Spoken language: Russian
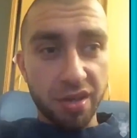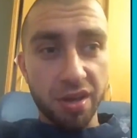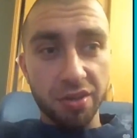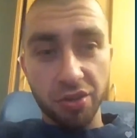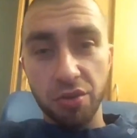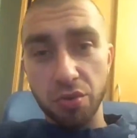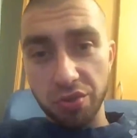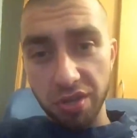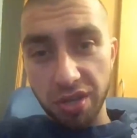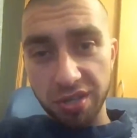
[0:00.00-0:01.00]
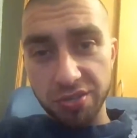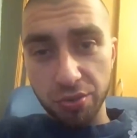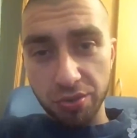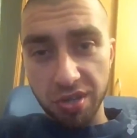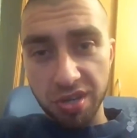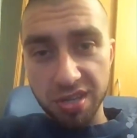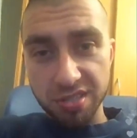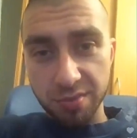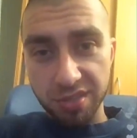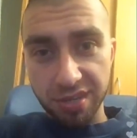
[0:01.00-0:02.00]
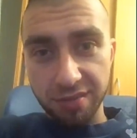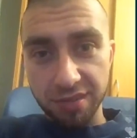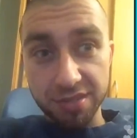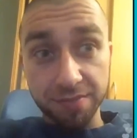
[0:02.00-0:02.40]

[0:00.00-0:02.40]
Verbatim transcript: а, это круто, когда телка газом отравилась.